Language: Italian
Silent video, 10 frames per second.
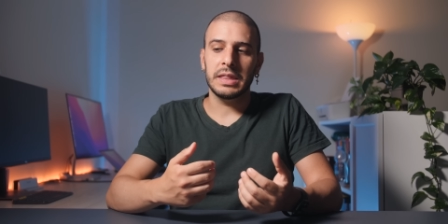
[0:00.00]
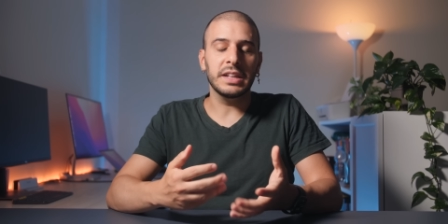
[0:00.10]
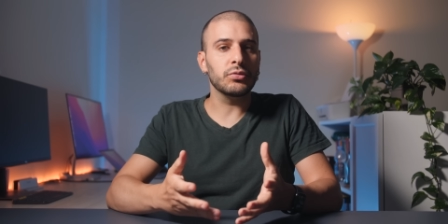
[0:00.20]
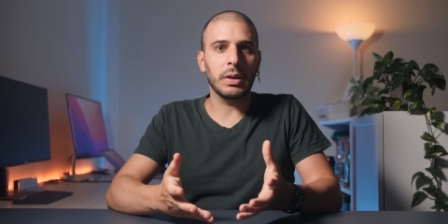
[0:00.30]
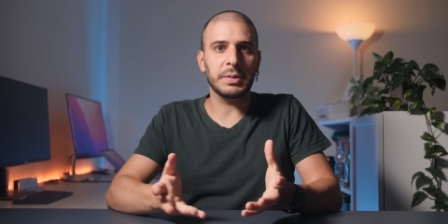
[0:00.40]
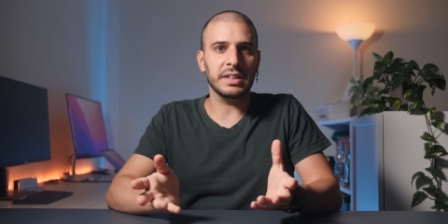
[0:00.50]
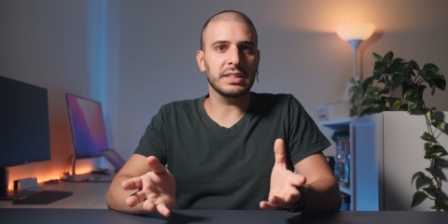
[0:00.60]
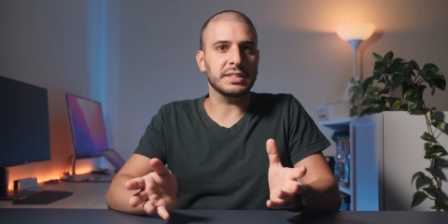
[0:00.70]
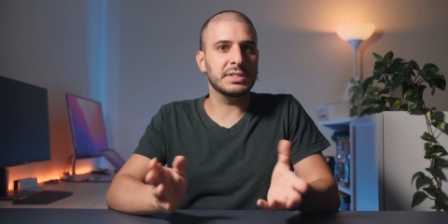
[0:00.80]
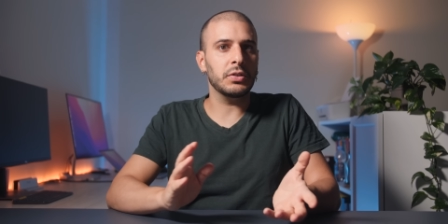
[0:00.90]
Nessuna
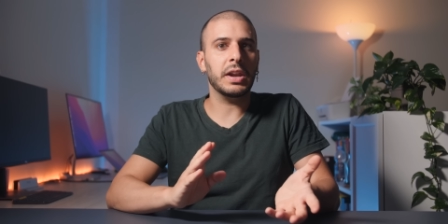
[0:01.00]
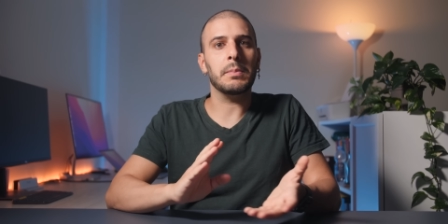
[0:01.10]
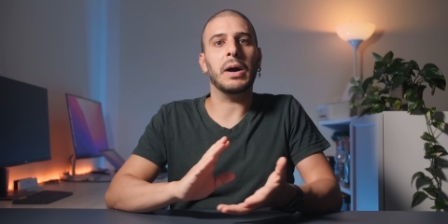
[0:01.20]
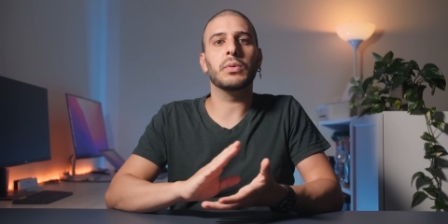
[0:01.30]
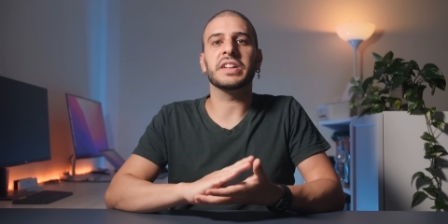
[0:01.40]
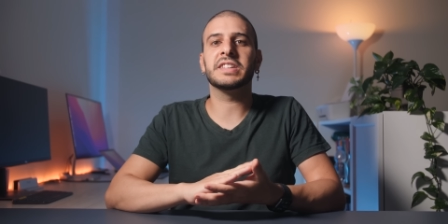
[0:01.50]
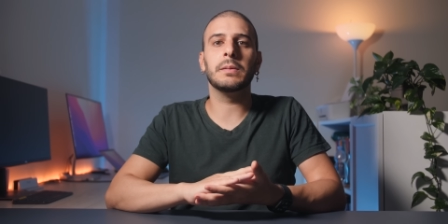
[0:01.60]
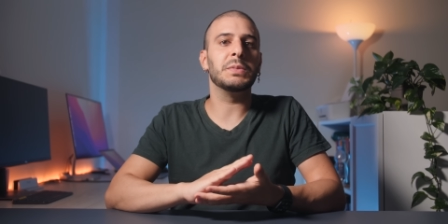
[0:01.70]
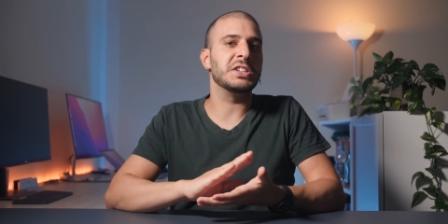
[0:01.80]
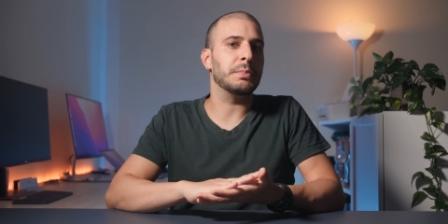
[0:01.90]
presentazione, ma una
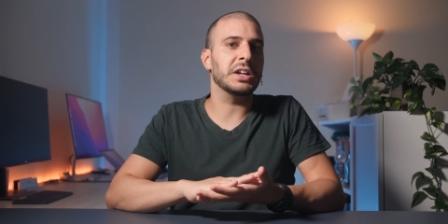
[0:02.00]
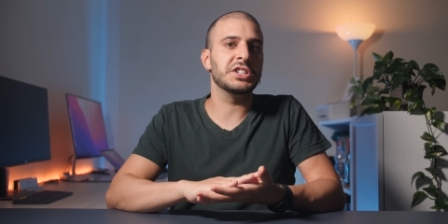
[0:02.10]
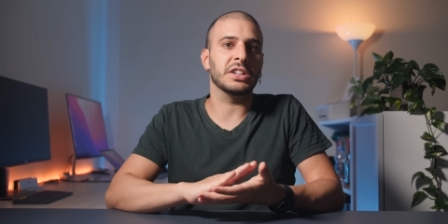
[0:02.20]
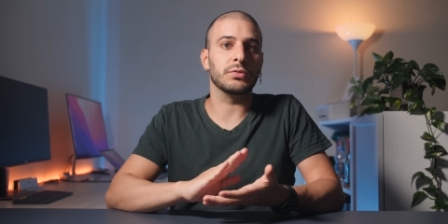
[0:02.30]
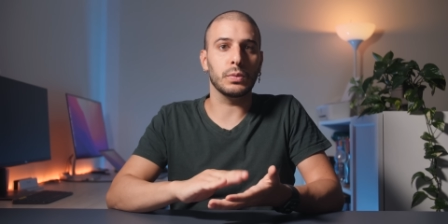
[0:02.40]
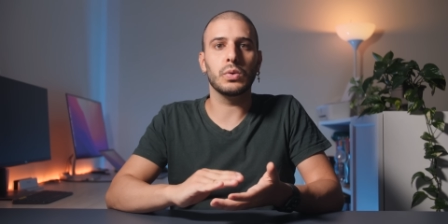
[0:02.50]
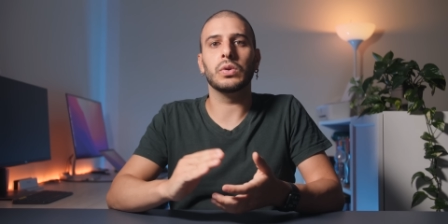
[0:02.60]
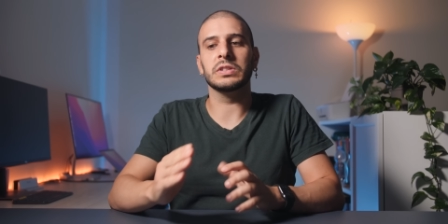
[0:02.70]
semplice pagina sul Google